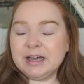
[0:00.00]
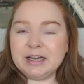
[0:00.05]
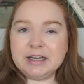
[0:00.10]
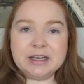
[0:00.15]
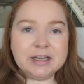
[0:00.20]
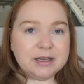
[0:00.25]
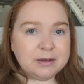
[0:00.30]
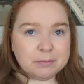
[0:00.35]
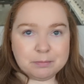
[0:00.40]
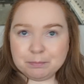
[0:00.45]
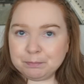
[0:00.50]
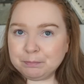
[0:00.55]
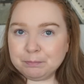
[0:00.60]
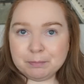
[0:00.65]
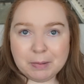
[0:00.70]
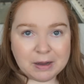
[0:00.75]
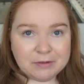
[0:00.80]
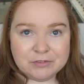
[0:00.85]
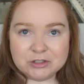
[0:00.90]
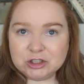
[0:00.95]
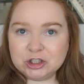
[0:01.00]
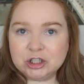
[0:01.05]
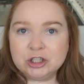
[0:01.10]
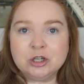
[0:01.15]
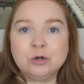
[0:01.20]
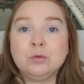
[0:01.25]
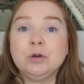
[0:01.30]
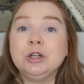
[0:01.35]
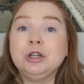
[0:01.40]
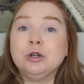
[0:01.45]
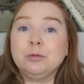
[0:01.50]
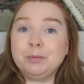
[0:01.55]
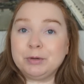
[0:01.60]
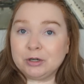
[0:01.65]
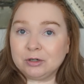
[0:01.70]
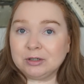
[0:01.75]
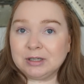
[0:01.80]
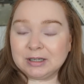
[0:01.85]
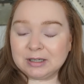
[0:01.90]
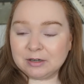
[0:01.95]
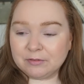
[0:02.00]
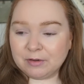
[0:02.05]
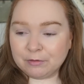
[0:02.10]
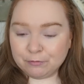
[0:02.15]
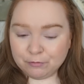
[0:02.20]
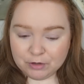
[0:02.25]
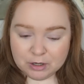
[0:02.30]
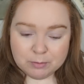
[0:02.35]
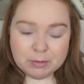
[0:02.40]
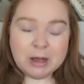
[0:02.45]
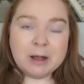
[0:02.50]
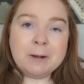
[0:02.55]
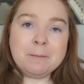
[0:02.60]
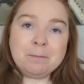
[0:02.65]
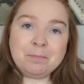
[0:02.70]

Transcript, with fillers: i bawię się nią i dopiero nagrywam film,